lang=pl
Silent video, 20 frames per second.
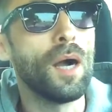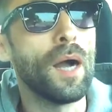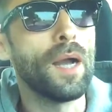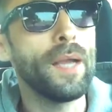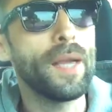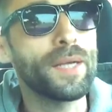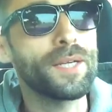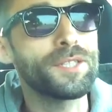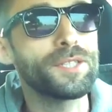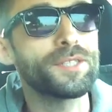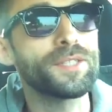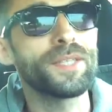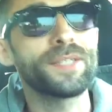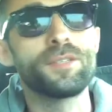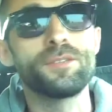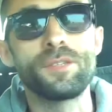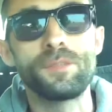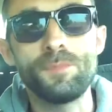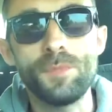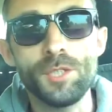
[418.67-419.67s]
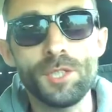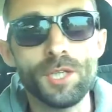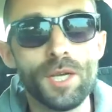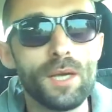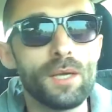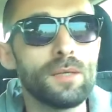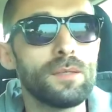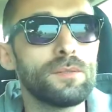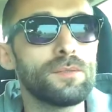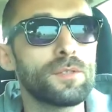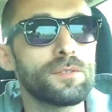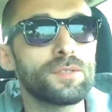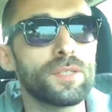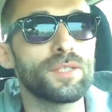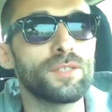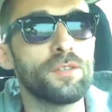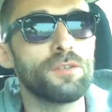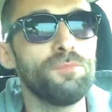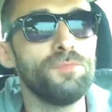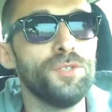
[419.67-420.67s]
A jak się sezon zbliża, to te
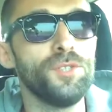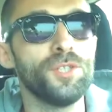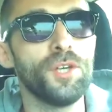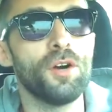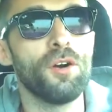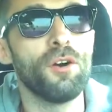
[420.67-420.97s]
zombie się